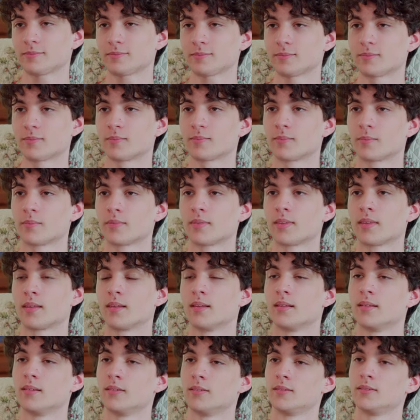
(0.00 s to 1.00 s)
C'est quoi tes
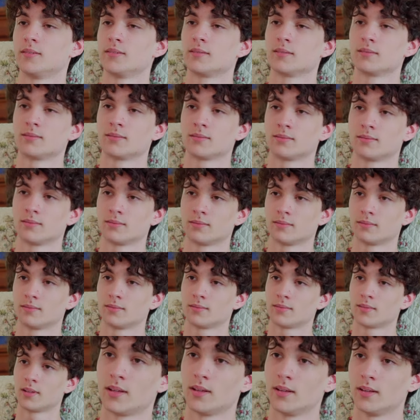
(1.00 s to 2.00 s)
attentes pour ton tapis de
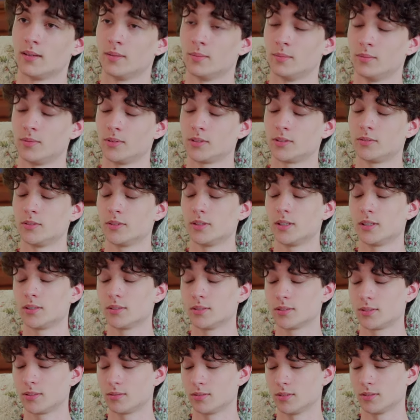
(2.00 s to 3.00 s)
souris Moi je veux quelque
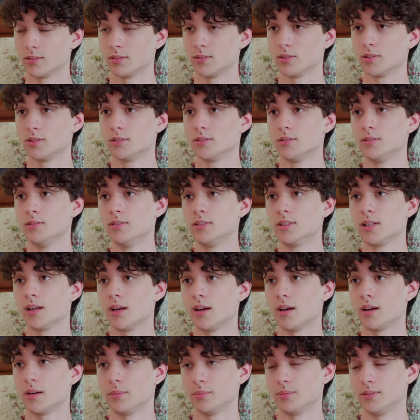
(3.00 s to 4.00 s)
chose qui soit
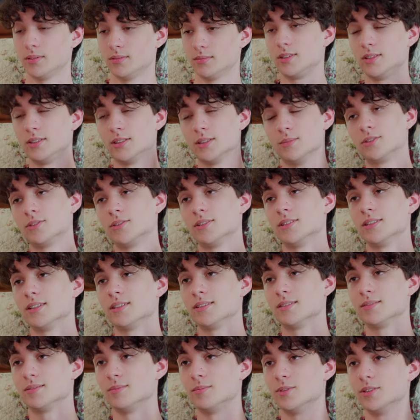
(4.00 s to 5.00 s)
ultra rapide, qui est à
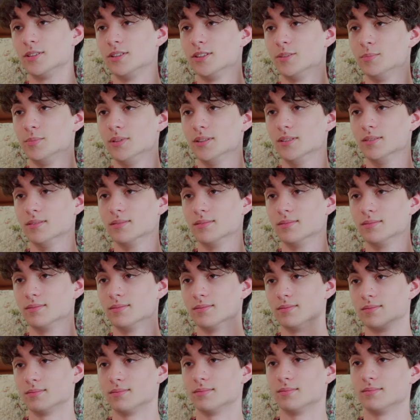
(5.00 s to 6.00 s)
choisir, moi c'est speed.
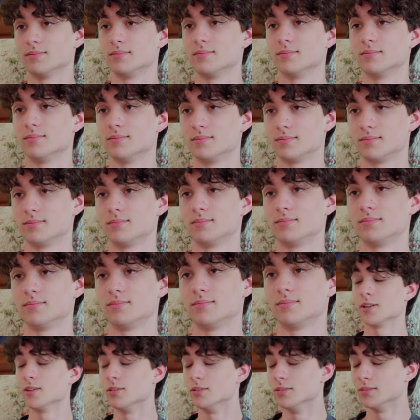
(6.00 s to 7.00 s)
T'es sûr de ça mec
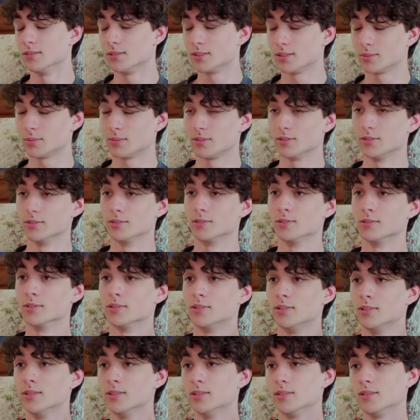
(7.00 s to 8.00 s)
Frérot, si je prends du
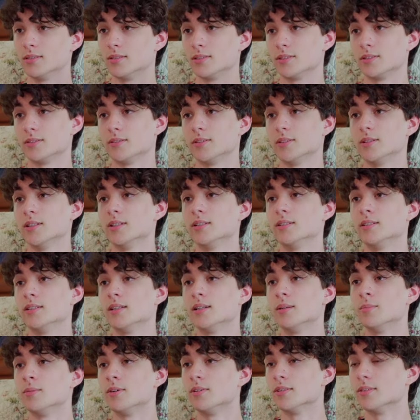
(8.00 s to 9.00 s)
contrôle, je vais
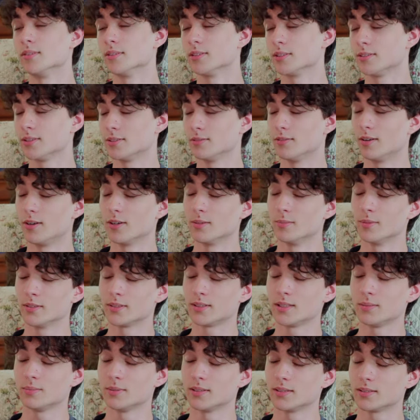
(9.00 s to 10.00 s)
tellement lent que je vais devoir
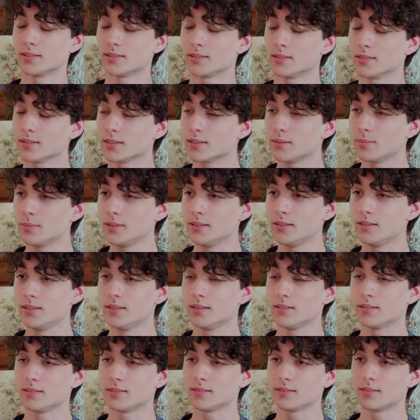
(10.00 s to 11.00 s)
augmenter ma
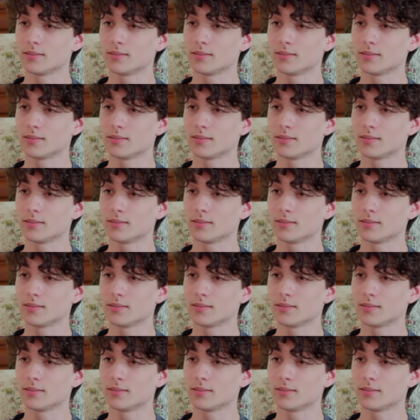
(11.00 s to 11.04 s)
sensibilité.